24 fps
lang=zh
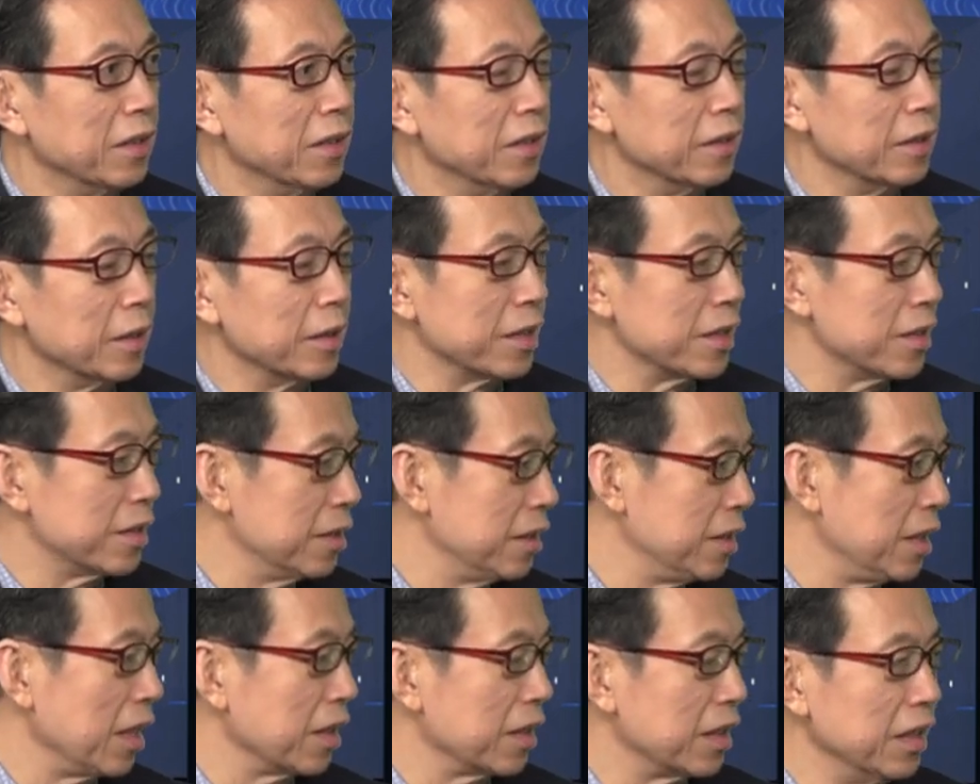那私
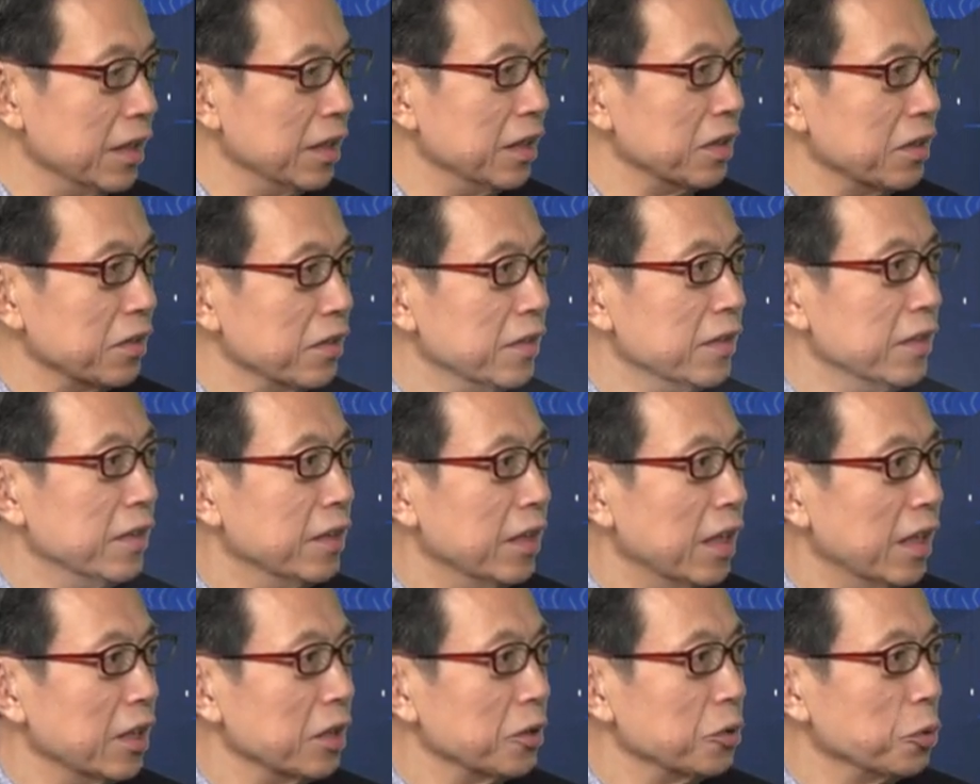下可以
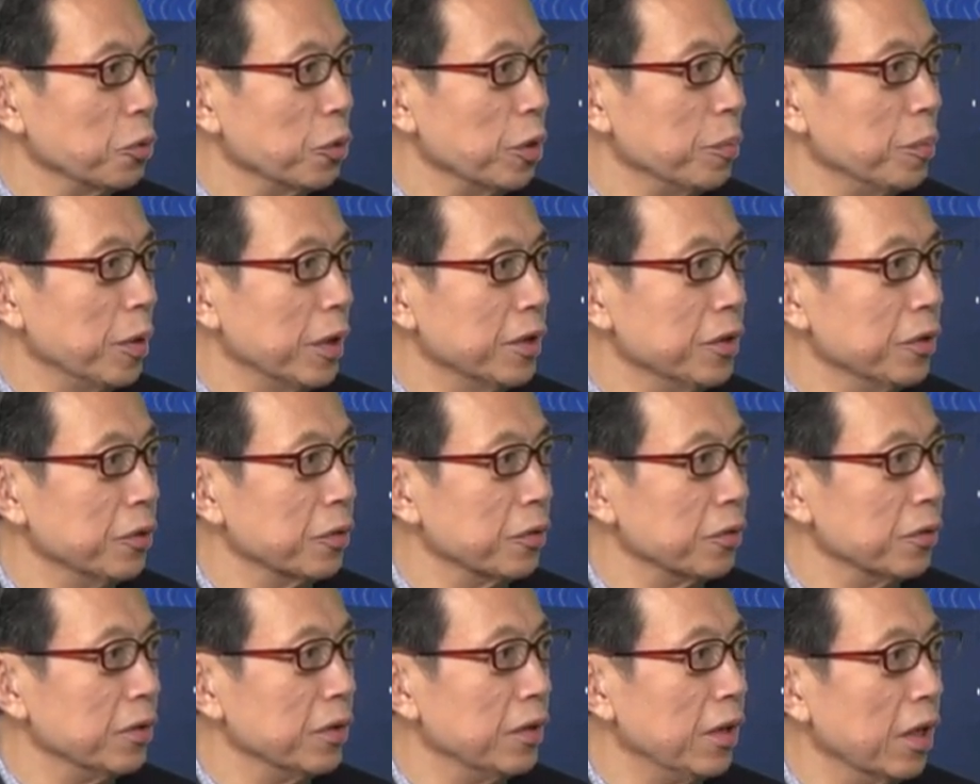啊作为朋友
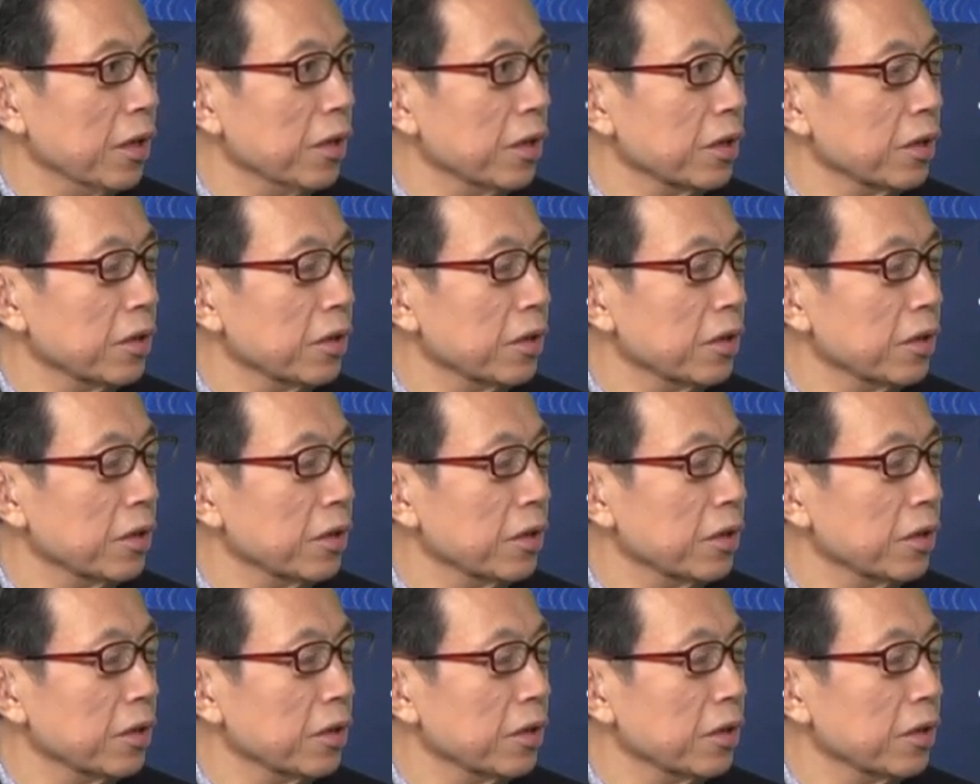聊聊，